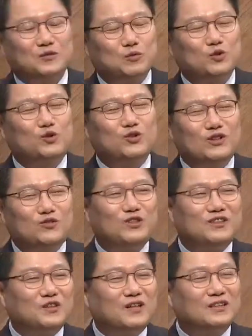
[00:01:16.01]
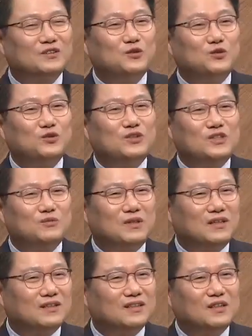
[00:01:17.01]
뭐 쉬기 위해서 가는 것도
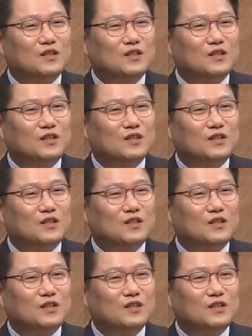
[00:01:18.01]
있지만